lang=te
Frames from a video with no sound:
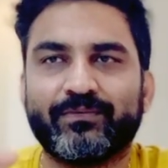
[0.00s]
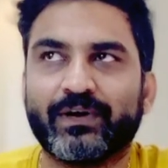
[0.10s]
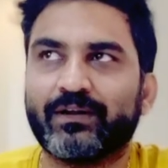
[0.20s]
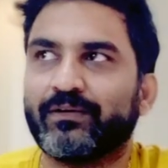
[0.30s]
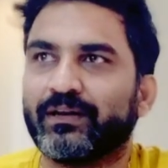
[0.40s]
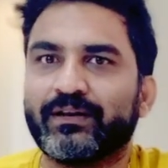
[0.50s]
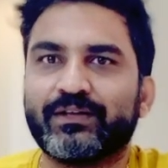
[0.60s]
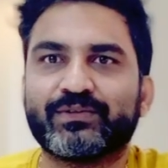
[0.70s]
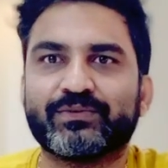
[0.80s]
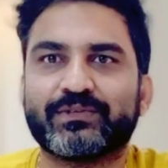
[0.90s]
వాళ్ళు అన్నీ
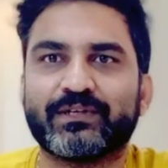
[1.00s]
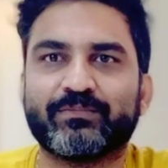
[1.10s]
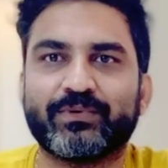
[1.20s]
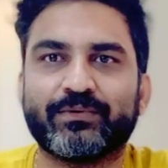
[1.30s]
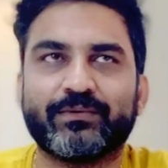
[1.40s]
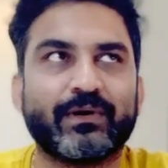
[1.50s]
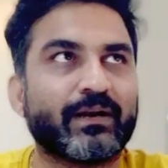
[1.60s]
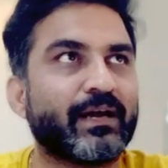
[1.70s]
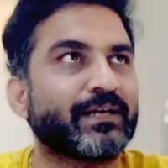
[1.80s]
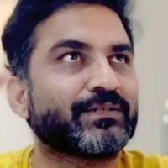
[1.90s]
చూసినప్పుడు ఆ
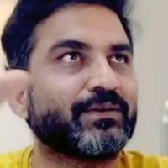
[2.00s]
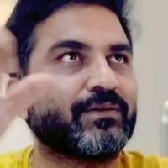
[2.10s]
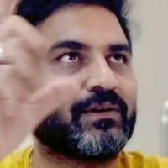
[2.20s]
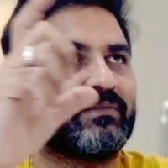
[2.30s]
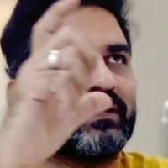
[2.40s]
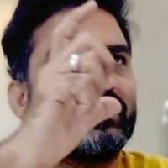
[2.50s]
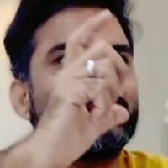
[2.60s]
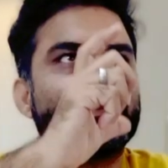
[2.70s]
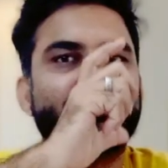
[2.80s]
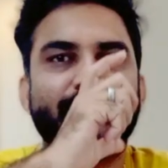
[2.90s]
ర్యాక్స్లో ఉన్నవన్నీ
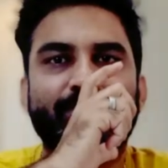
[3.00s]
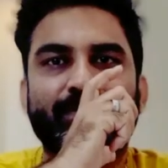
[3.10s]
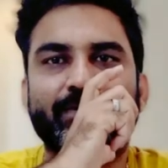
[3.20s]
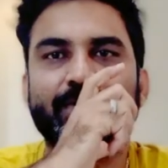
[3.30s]
చూసినప్పుడు